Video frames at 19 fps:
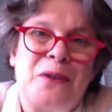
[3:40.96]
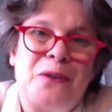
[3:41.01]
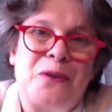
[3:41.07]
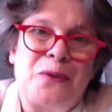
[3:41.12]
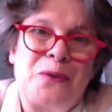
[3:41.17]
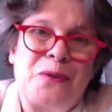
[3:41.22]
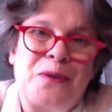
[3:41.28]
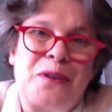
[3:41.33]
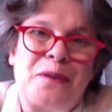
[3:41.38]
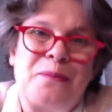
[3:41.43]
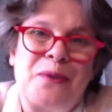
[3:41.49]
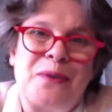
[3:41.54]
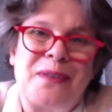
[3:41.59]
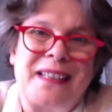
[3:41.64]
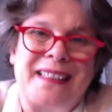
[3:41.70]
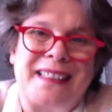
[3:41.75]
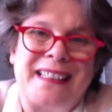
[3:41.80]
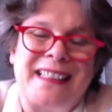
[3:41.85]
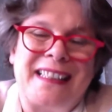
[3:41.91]
justement
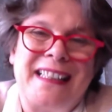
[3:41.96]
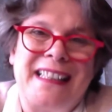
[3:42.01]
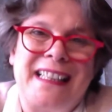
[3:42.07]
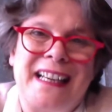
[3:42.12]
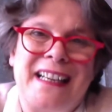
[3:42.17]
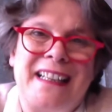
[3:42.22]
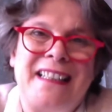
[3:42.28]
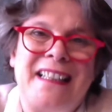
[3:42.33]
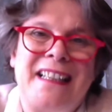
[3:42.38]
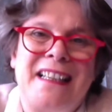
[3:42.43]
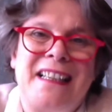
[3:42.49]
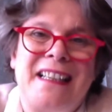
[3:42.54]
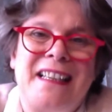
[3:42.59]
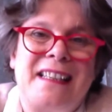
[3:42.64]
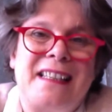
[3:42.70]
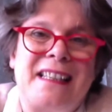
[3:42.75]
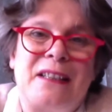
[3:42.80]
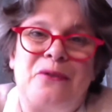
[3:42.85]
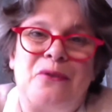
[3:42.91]
cette ikigai,
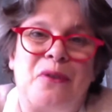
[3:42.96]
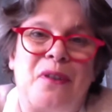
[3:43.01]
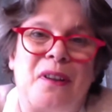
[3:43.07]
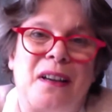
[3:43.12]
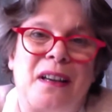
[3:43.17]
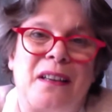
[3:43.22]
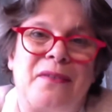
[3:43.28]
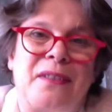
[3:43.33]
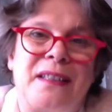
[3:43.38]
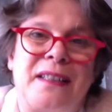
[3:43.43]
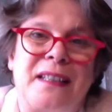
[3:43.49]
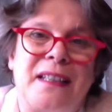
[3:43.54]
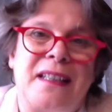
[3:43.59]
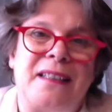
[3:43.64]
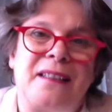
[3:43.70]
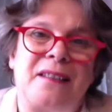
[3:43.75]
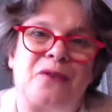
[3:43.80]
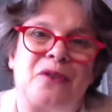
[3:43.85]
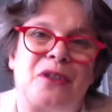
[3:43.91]
c'est de leur
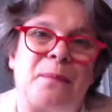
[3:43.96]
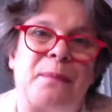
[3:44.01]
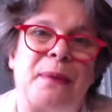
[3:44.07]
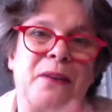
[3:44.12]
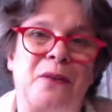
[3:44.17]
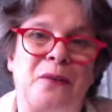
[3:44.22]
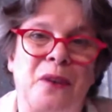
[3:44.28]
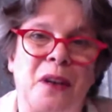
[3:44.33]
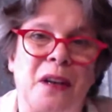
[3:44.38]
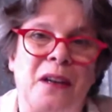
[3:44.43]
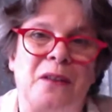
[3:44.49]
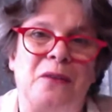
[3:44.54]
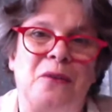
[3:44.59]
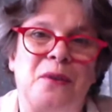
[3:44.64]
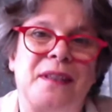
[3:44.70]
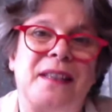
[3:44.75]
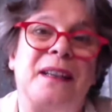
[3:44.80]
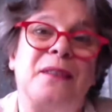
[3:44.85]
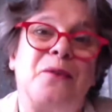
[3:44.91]
éviter ce que j'appelle
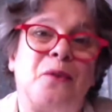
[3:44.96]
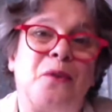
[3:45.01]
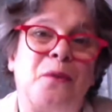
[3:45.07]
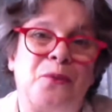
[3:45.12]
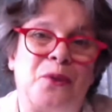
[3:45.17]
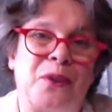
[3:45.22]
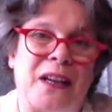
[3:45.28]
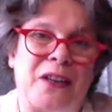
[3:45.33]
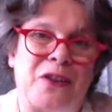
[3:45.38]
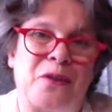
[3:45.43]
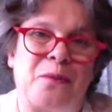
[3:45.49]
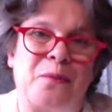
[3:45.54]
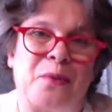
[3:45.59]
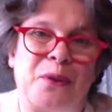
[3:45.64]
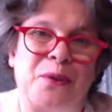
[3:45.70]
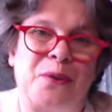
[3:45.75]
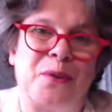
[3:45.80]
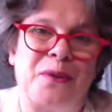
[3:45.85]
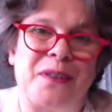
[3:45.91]
le, syndrome de la
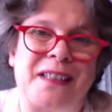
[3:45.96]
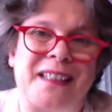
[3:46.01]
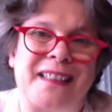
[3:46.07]
chambre d'hôte,